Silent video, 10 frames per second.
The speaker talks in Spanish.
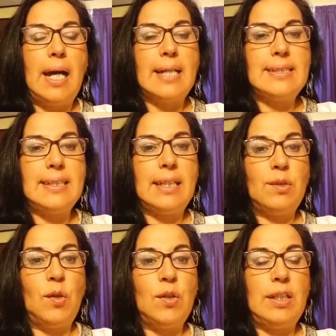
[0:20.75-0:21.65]
Así que
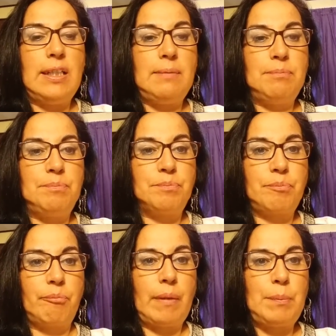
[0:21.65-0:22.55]
estoy mm,
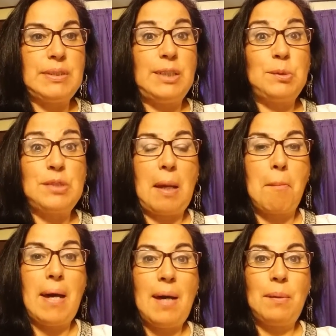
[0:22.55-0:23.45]
pues
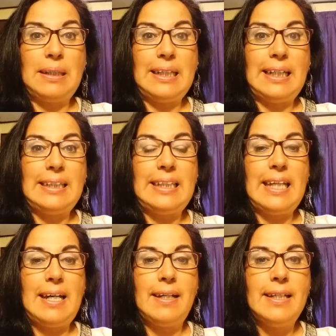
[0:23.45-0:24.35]
entusiasmada, cualquier
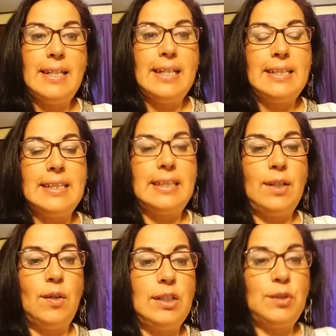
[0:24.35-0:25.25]
cantidad. Ya
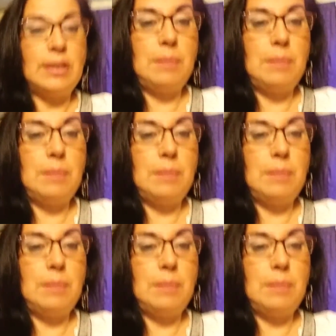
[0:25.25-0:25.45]
tengo listo